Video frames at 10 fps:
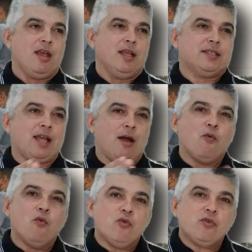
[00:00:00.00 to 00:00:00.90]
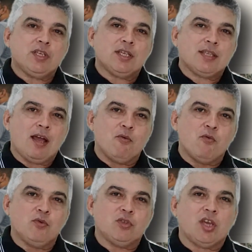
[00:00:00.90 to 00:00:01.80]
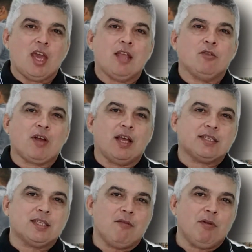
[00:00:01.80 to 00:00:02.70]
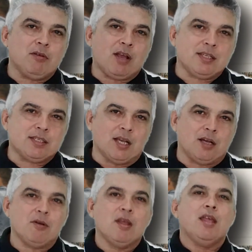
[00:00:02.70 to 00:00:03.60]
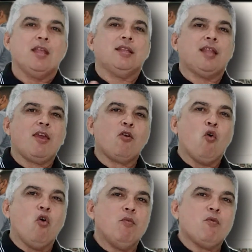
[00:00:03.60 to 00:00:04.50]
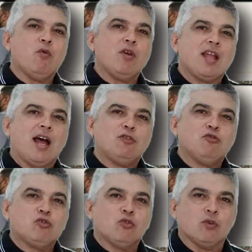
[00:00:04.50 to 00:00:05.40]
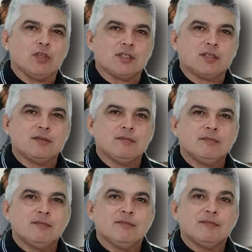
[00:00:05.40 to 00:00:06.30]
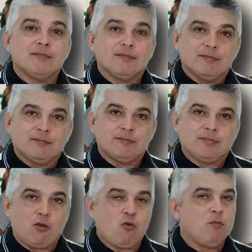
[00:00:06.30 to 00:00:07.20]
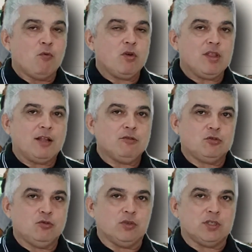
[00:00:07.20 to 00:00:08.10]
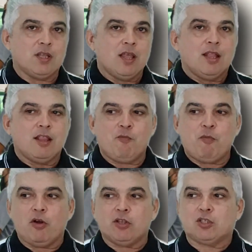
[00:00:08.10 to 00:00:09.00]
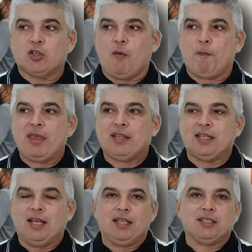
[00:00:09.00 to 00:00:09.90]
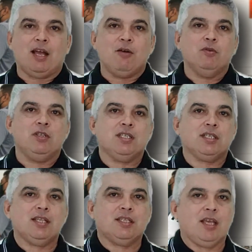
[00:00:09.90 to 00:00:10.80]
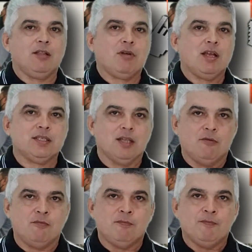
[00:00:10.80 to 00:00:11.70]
saúde é saúde, educação é educação. Tem como cuidar dos dois. Tem como cuidar dos dois. Não pode só pensar na saúde e esquecer a educação.